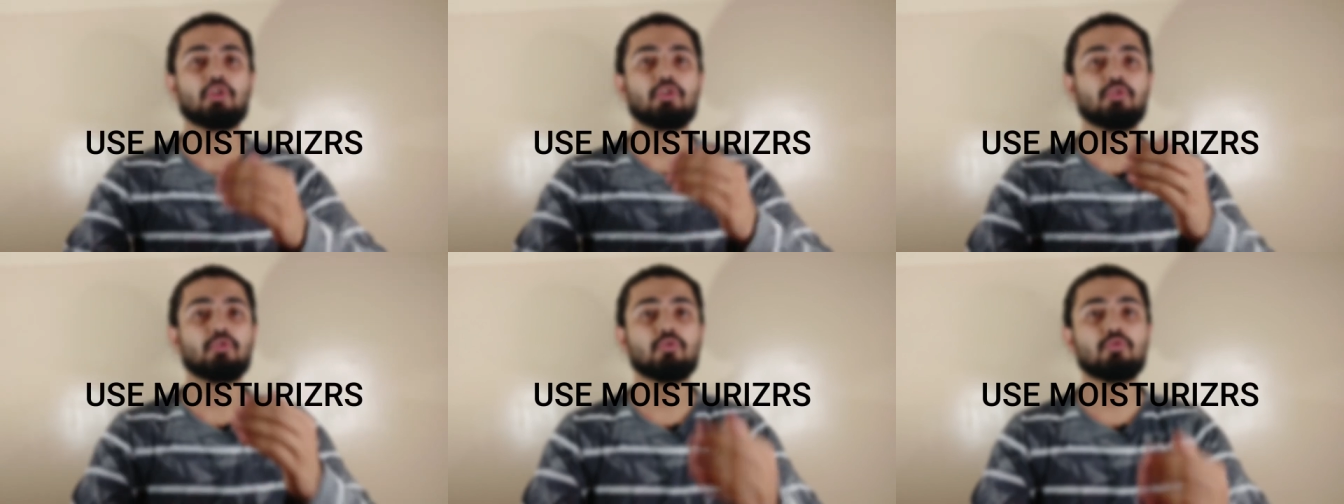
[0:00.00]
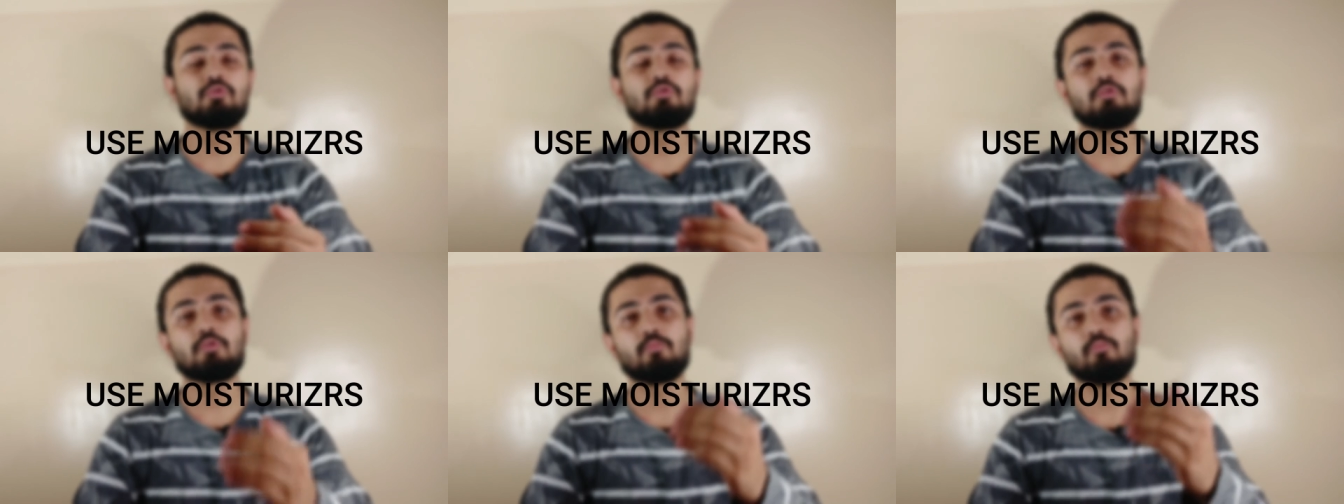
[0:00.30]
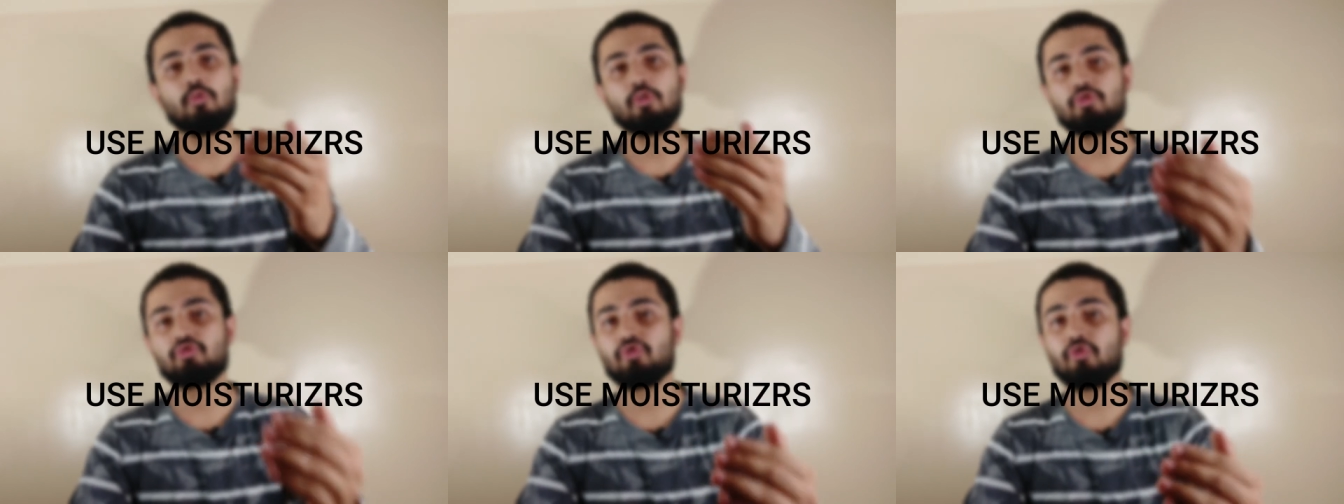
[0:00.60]
यूज़
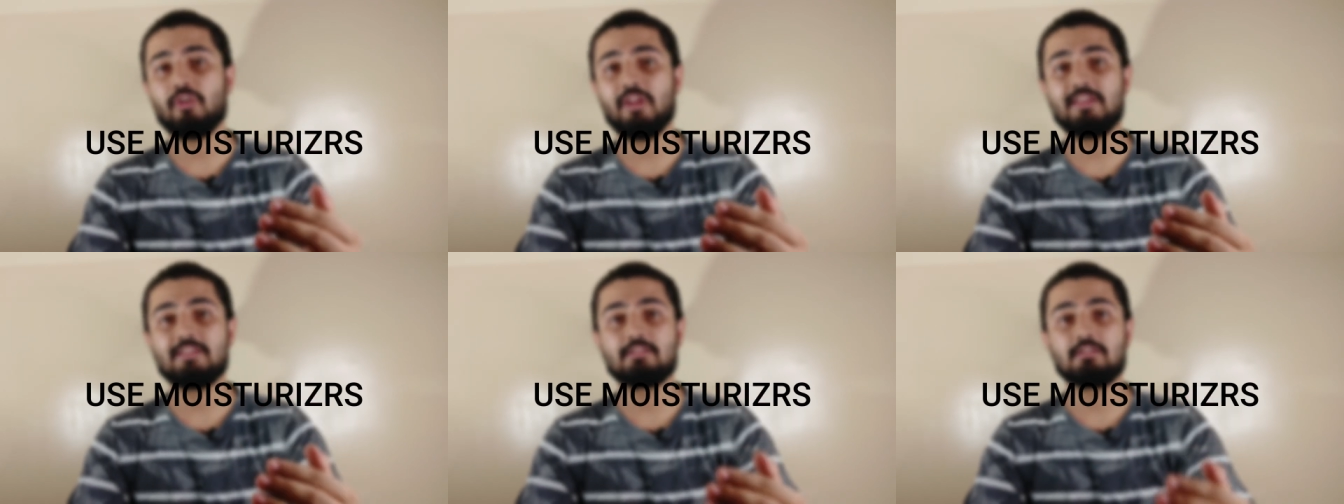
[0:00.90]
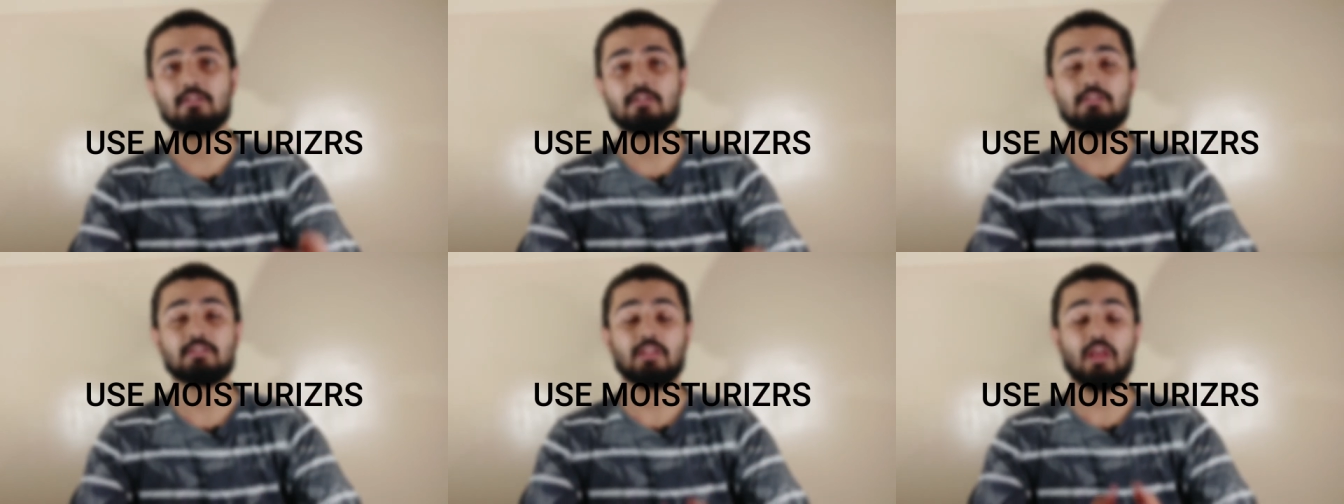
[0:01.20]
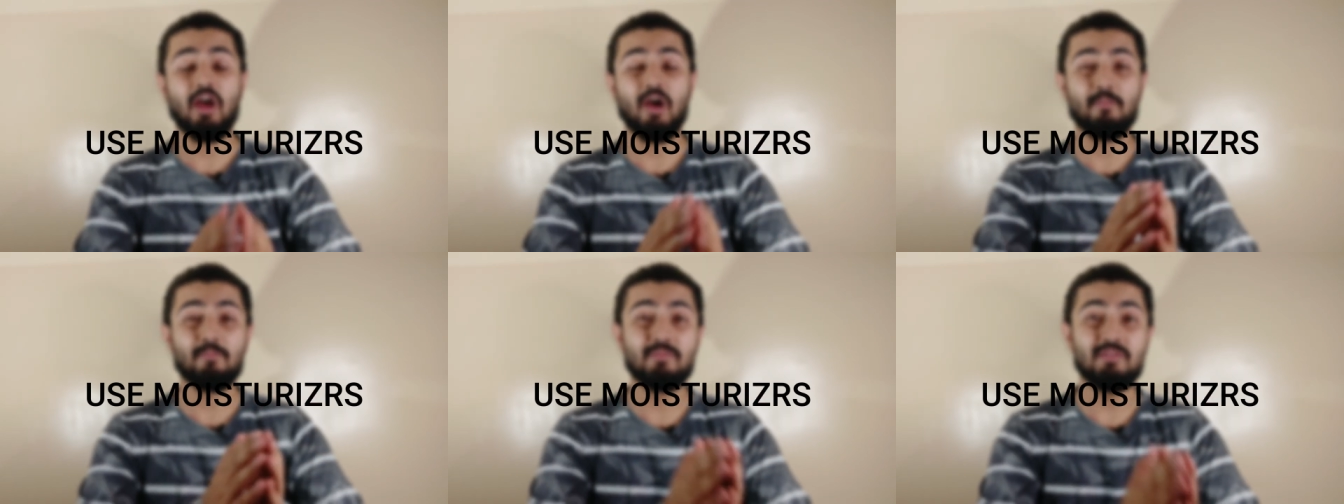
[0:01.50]
मॉइस्चराइज़र्स
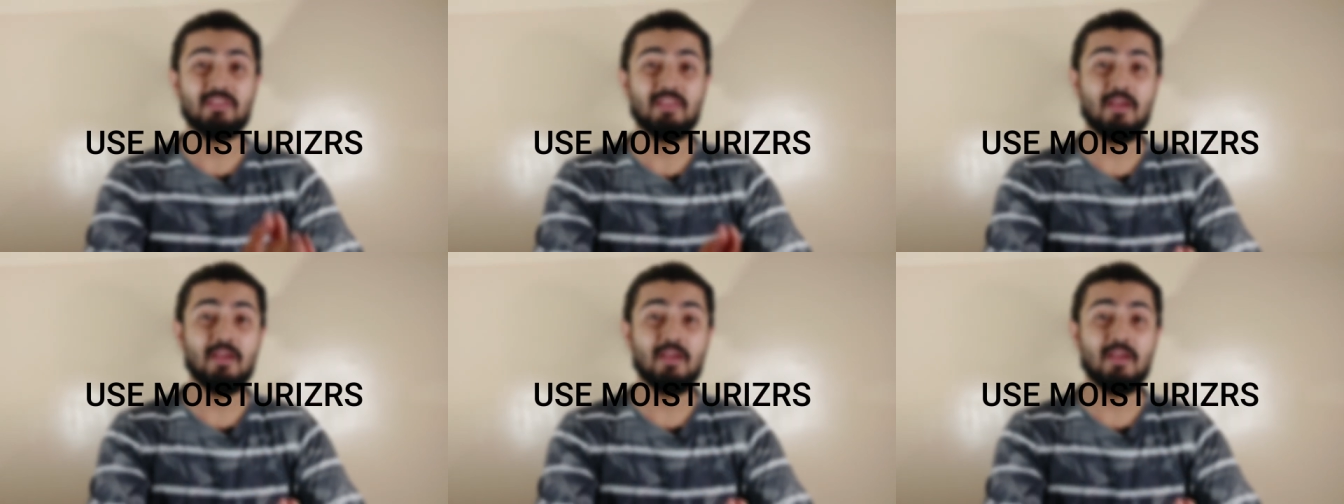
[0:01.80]
अब